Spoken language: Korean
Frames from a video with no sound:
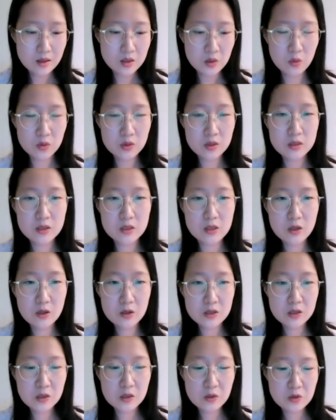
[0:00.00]
오늘
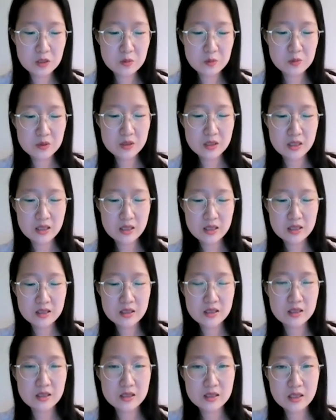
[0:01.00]
들려드리고 싶은
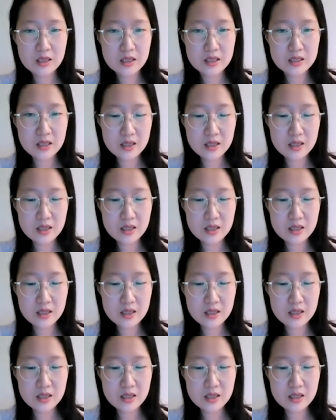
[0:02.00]
이야기는 크게